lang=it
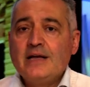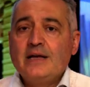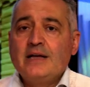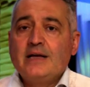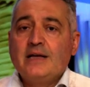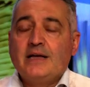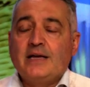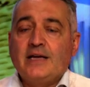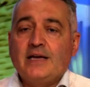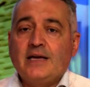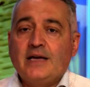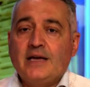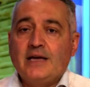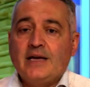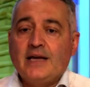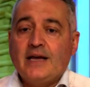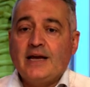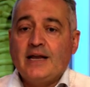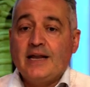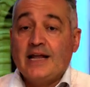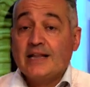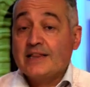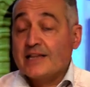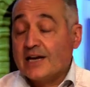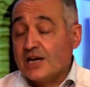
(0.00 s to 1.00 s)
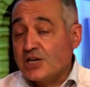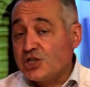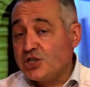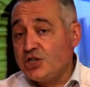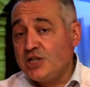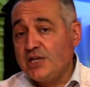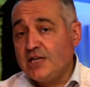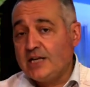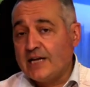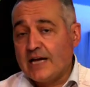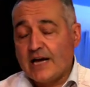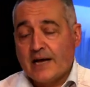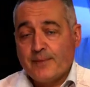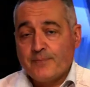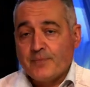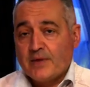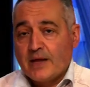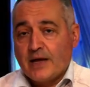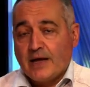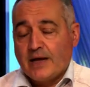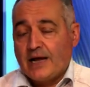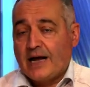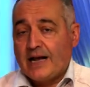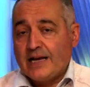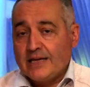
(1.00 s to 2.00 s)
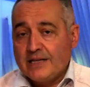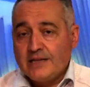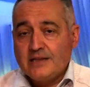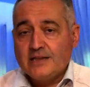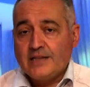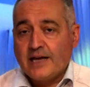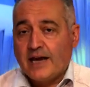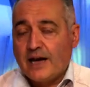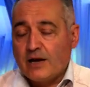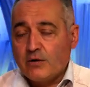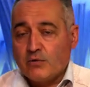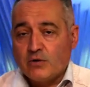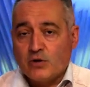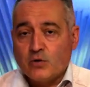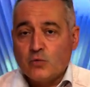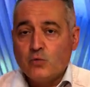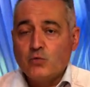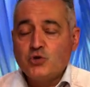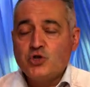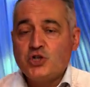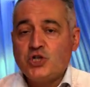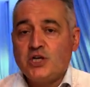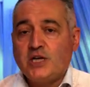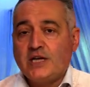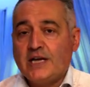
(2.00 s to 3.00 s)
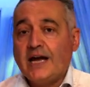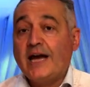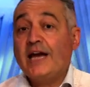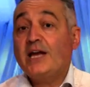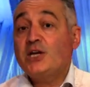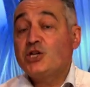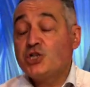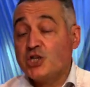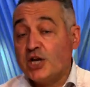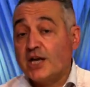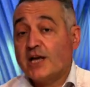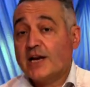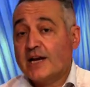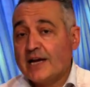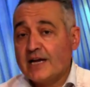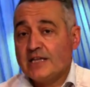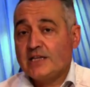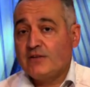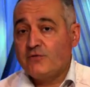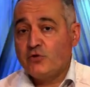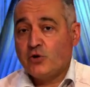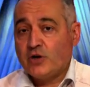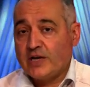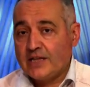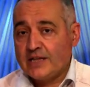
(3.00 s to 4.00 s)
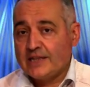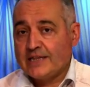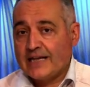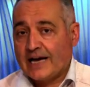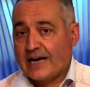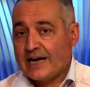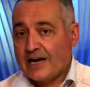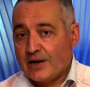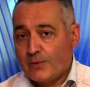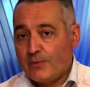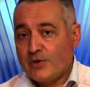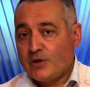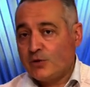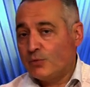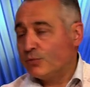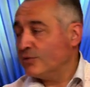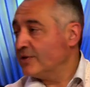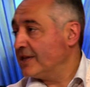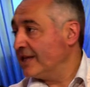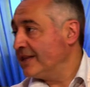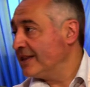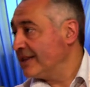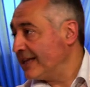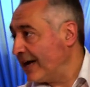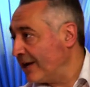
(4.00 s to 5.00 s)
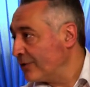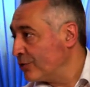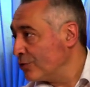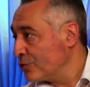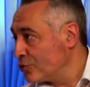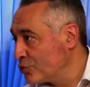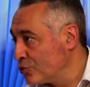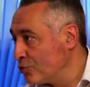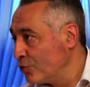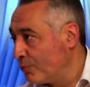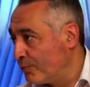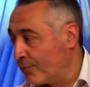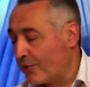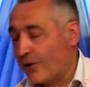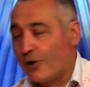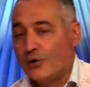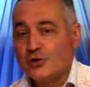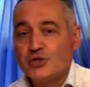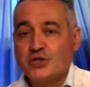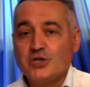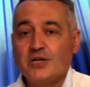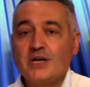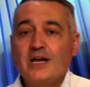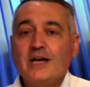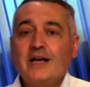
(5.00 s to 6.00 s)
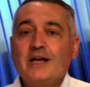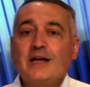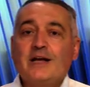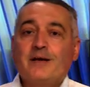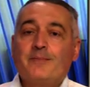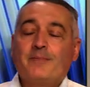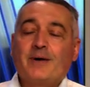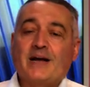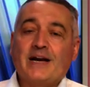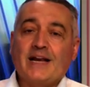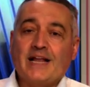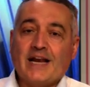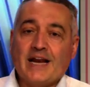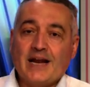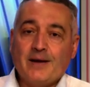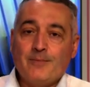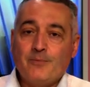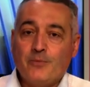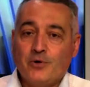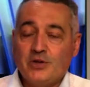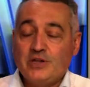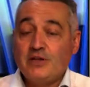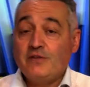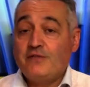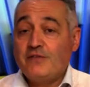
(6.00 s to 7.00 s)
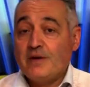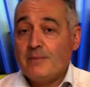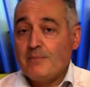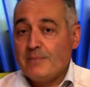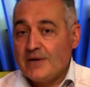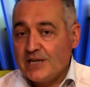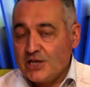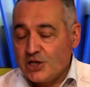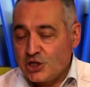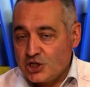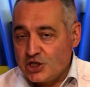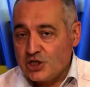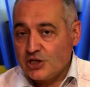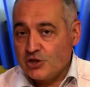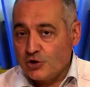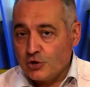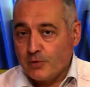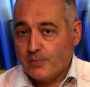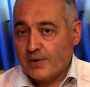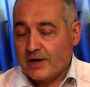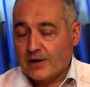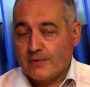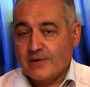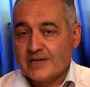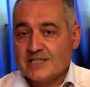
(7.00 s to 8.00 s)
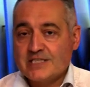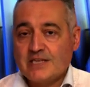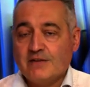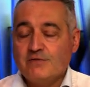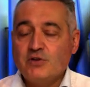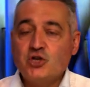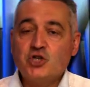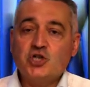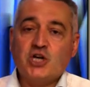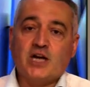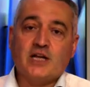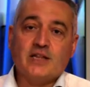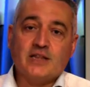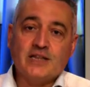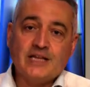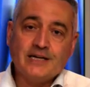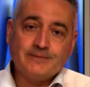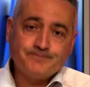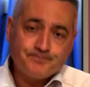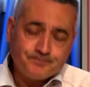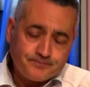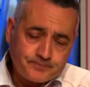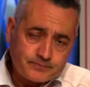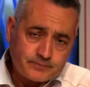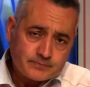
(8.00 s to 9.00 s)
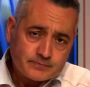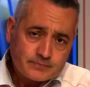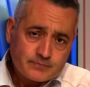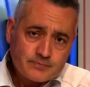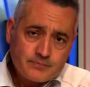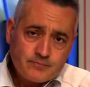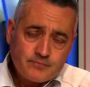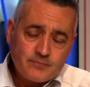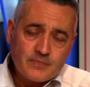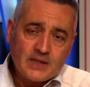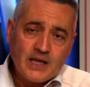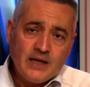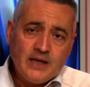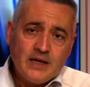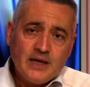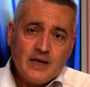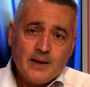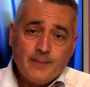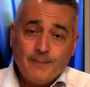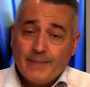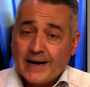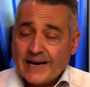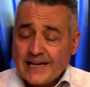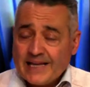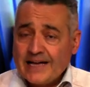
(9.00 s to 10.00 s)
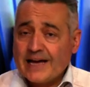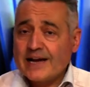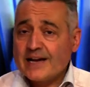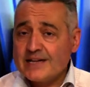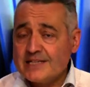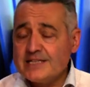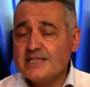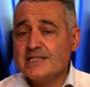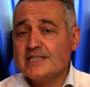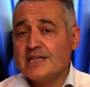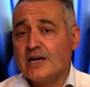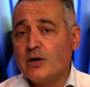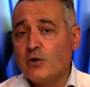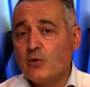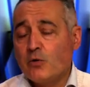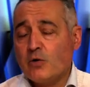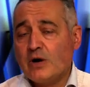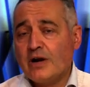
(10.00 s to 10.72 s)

e la trascina all'interno, in cucina, e cerca di violentarla, quindi un tentato stupro. Oggi parleremmo di femminicidio per questa vicenda. Maria resiste ancora una